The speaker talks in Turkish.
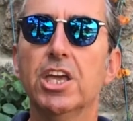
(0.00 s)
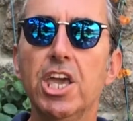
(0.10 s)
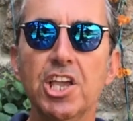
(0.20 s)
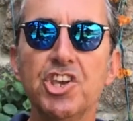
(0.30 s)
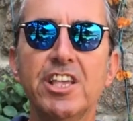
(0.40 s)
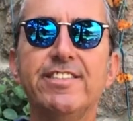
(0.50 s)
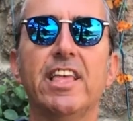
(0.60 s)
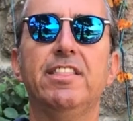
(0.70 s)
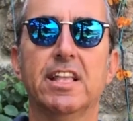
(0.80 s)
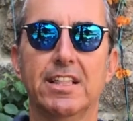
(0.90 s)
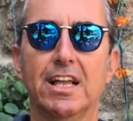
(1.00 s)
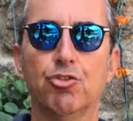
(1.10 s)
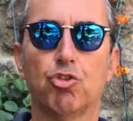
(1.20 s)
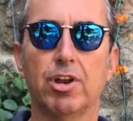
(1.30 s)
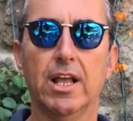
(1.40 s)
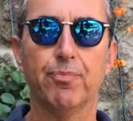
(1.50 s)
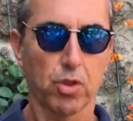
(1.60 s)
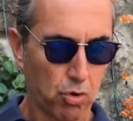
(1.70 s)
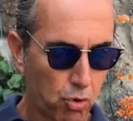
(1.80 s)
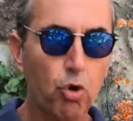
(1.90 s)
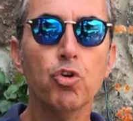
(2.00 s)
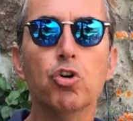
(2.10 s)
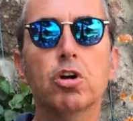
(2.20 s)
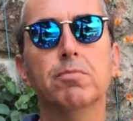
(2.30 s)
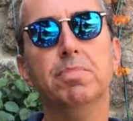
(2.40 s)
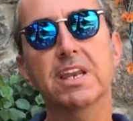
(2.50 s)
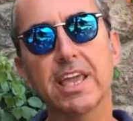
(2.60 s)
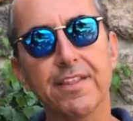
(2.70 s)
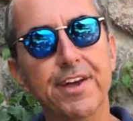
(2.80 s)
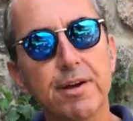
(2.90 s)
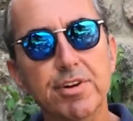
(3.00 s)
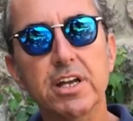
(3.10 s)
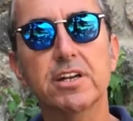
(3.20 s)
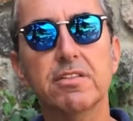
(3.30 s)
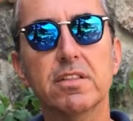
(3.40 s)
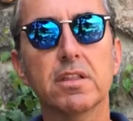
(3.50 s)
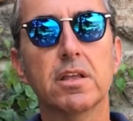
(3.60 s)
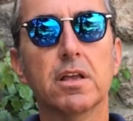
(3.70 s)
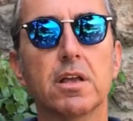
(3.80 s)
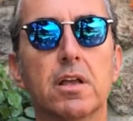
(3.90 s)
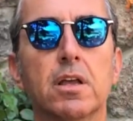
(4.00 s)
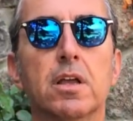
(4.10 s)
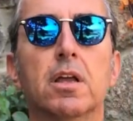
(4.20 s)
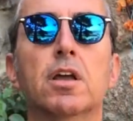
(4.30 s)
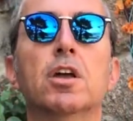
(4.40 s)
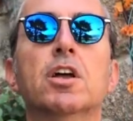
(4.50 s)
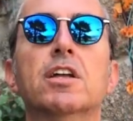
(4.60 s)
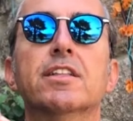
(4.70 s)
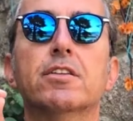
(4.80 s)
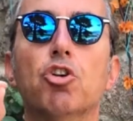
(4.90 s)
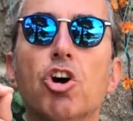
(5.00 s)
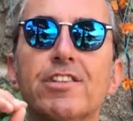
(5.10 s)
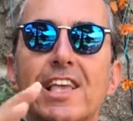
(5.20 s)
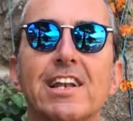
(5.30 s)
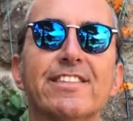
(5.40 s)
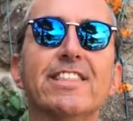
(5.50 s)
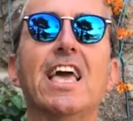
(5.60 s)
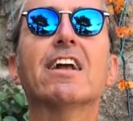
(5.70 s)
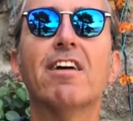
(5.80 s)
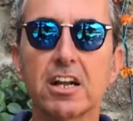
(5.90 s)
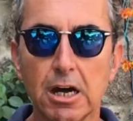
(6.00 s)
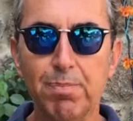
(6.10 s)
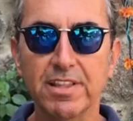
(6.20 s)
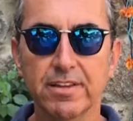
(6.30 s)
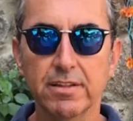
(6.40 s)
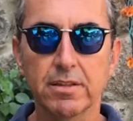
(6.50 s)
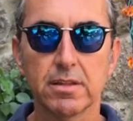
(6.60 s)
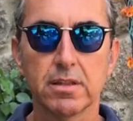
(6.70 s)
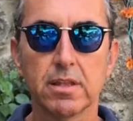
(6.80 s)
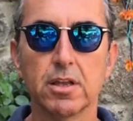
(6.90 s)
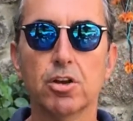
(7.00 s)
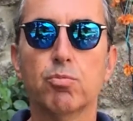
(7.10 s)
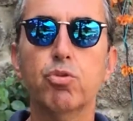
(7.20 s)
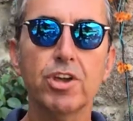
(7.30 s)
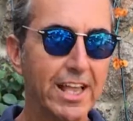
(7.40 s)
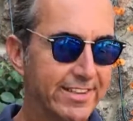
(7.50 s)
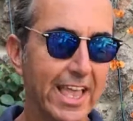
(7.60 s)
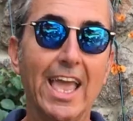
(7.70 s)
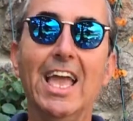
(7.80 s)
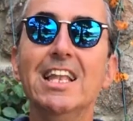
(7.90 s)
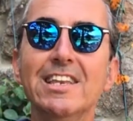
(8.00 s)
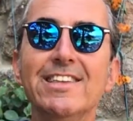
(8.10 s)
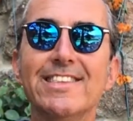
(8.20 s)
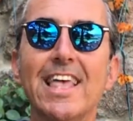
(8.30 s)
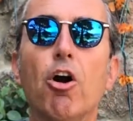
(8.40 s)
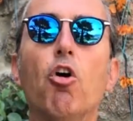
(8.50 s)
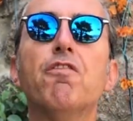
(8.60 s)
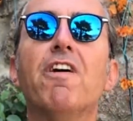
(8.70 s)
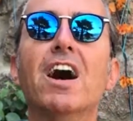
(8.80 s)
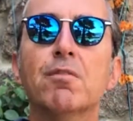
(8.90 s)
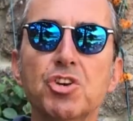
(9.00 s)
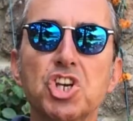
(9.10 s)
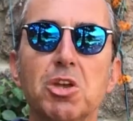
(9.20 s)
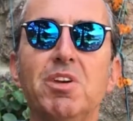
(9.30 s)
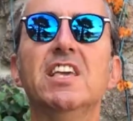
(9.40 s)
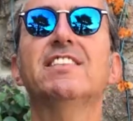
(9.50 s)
İyice hissettikten sonra onu bir kenara bırakın Gözlerinizi tekrar kapatın. Bu kez elinizde o varmış gibi